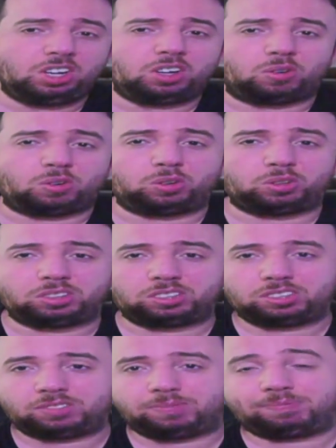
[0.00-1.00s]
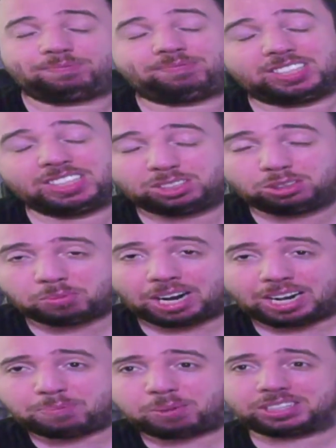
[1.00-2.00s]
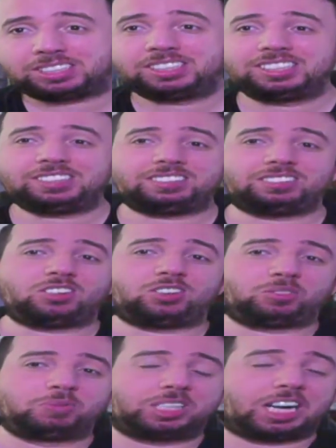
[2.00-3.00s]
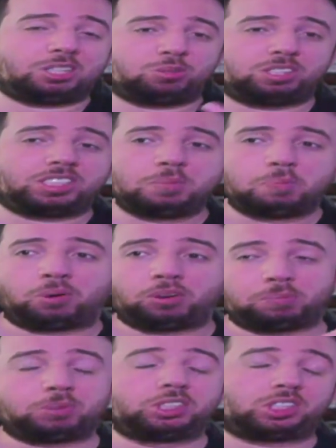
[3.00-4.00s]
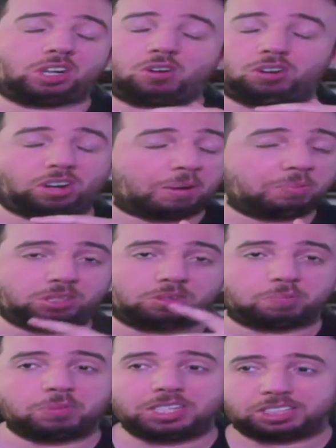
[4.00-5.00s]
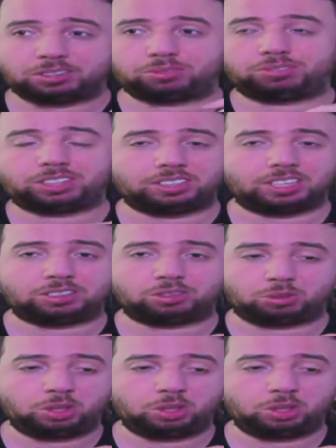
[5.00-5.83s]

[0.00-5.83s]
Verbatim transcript: Und ist nun mal halt passiert, und mit aktuell sieben Punkten bin ich auch absolut mega zufrieden. Also,